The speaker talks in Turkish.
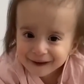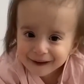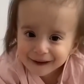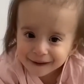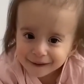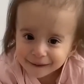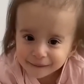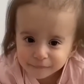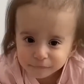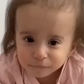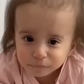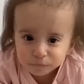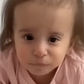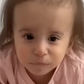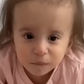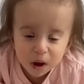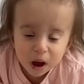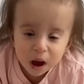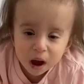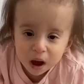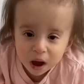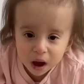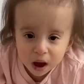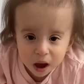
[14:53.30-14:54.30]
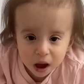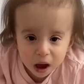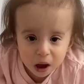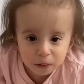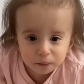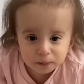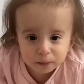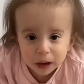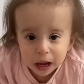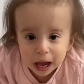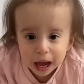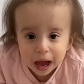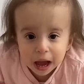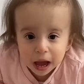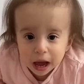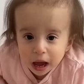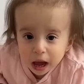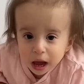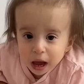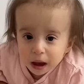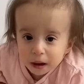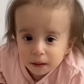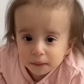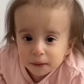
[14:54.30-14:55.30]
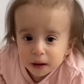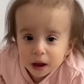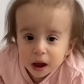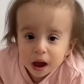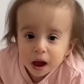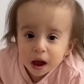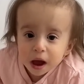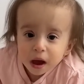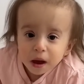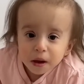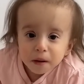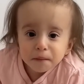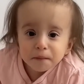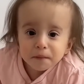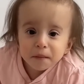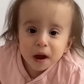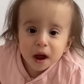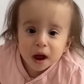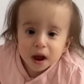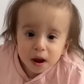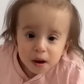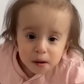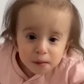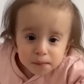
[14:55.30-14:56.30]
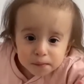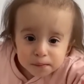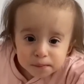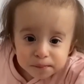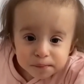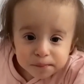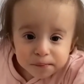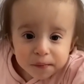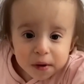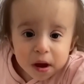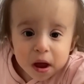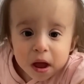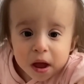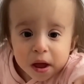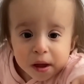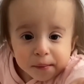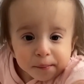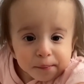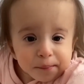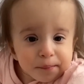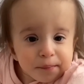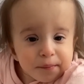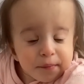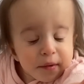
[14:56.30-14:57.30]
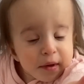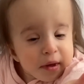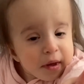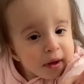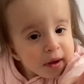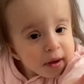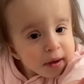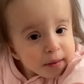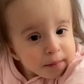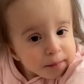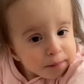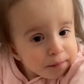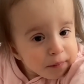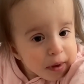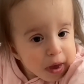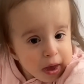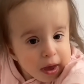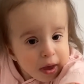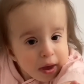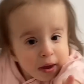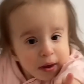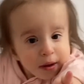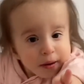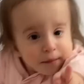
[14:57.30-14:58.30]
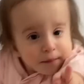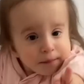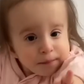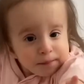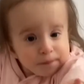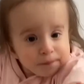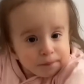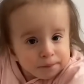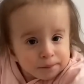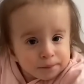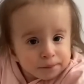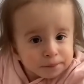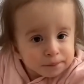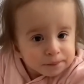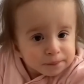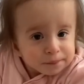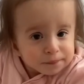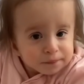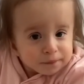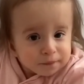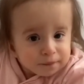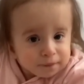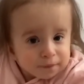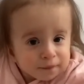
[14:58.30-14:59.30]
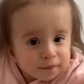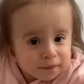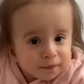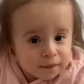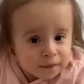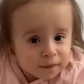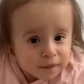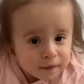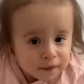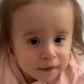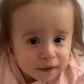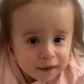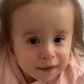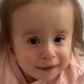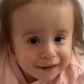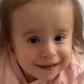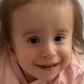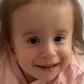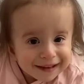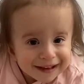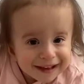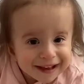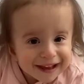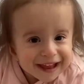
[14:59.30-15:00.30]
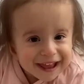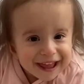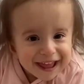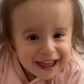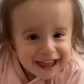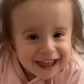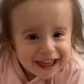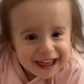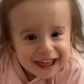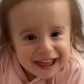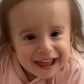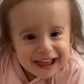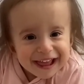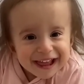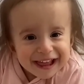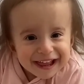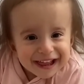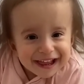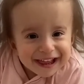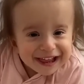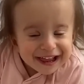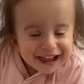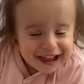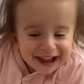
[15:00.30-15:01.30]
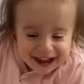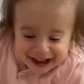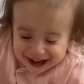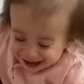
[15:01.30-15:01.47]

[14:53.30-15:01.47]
Onu kaldırırken Mihra'yı yatağına koyuyorum. Böylece rahat ediyorum. Mihra arı fıs fıs